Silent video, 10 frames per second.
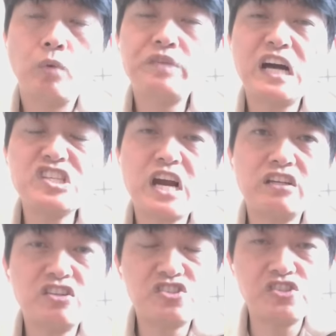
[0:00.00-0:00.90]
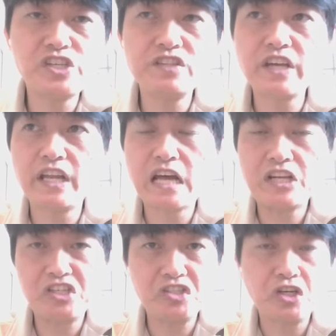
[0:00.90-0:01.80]
我们常讲你的时间在哪，
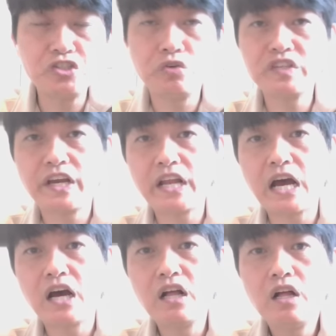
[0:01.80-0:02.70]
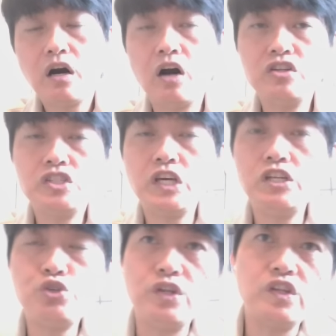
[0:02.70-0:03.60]
你的成就在哪。哦，你觉得
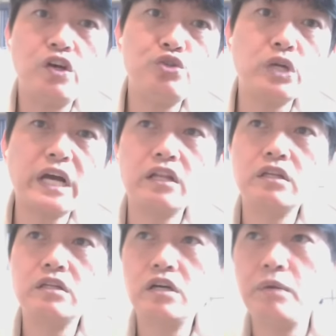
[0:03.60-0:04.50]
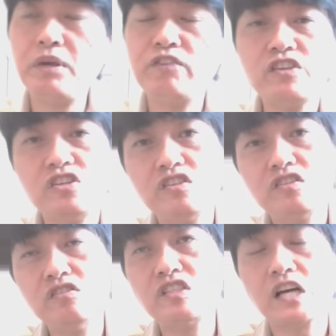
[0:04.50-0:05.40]
你选择去看隔壁分析
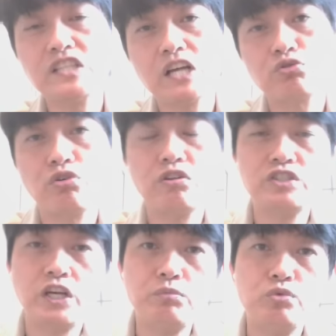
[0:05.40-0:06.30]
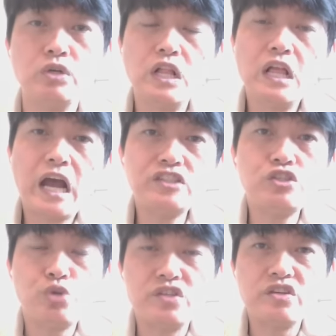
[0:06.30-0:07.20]
师上下左右的节目，还
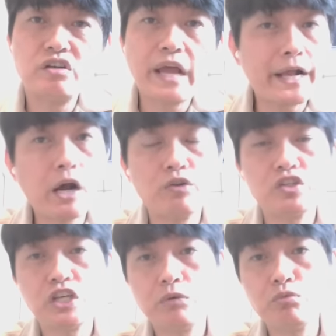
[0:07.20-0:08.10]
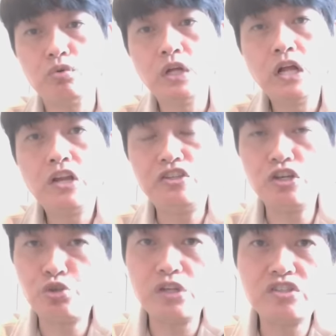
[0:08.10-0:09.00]
是选择来看我的节目？你
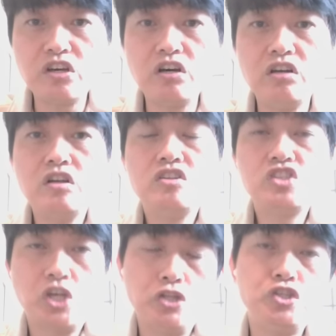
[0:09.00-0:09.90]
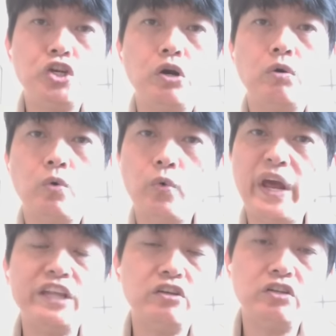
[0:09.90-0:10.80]
的选择成就未
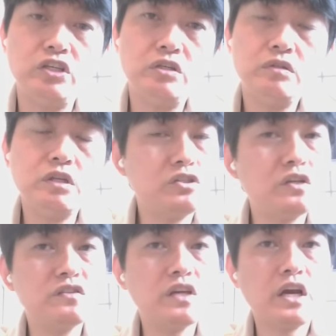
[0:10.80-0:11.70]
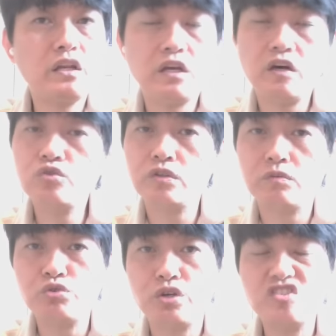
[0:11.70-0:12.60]
来的你。那现在你要做
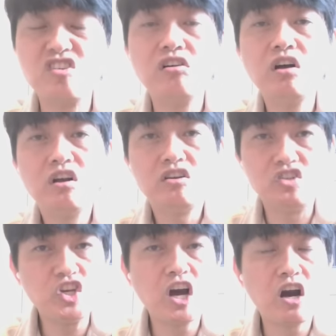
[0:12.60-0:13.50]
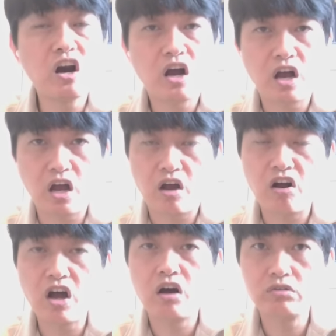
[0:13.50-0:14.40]
什么选择？你要好
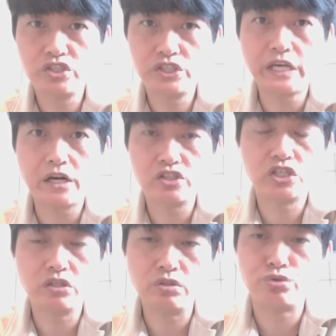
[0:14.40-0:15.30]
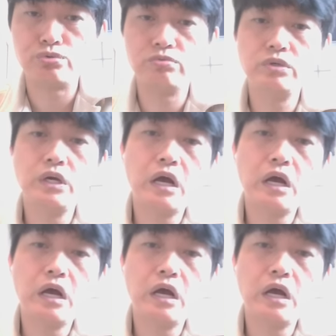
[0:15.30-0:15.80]
好想清楚，